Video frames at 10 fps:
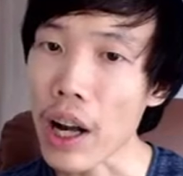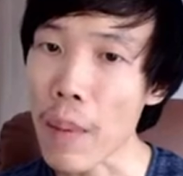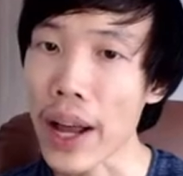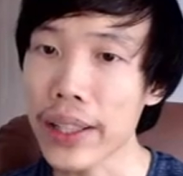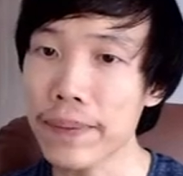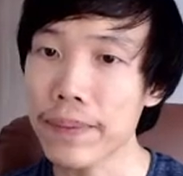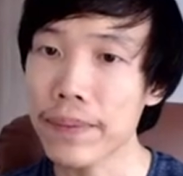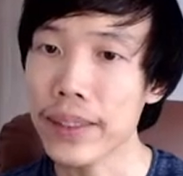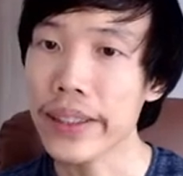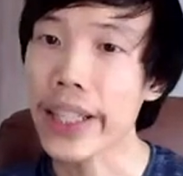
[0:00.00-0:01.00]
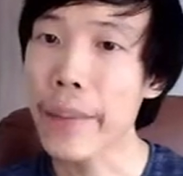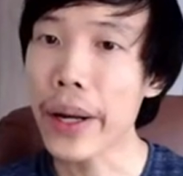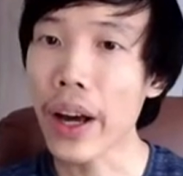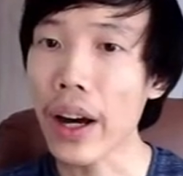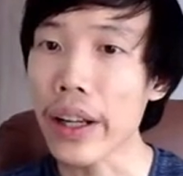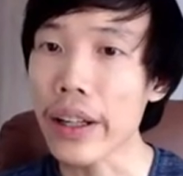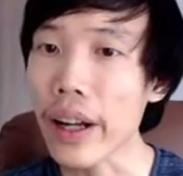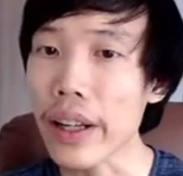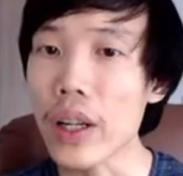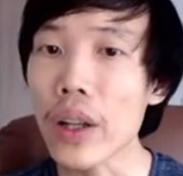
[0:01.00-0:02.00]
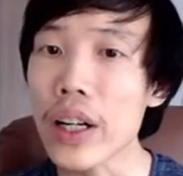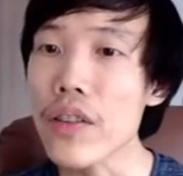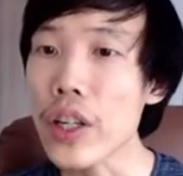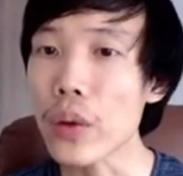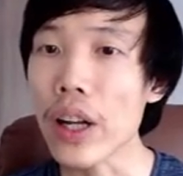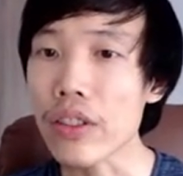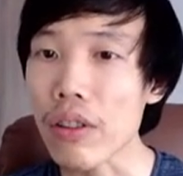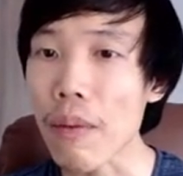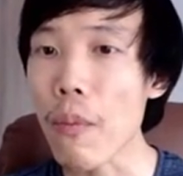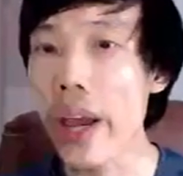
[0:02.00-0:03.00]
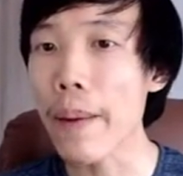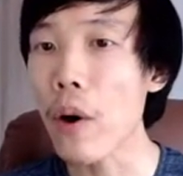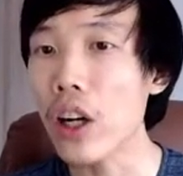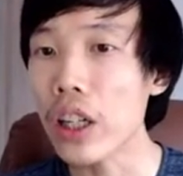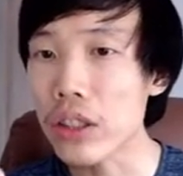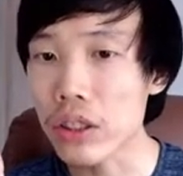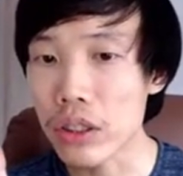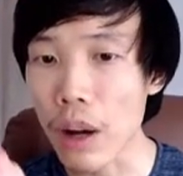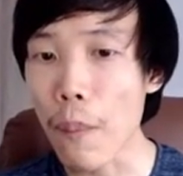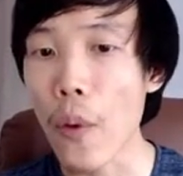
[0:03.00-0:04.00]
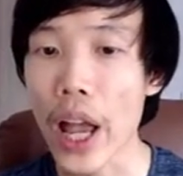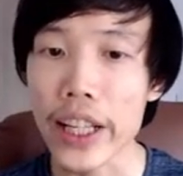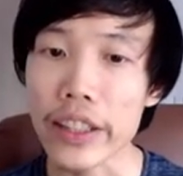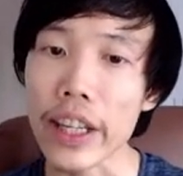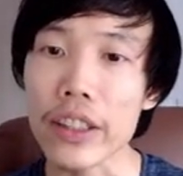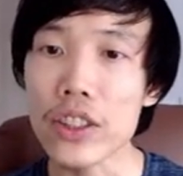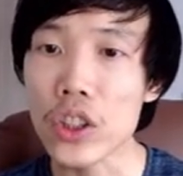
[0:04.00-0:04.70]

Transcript: bạn thì mình nói rất nhiều thứ ví dụ như là software một người software architect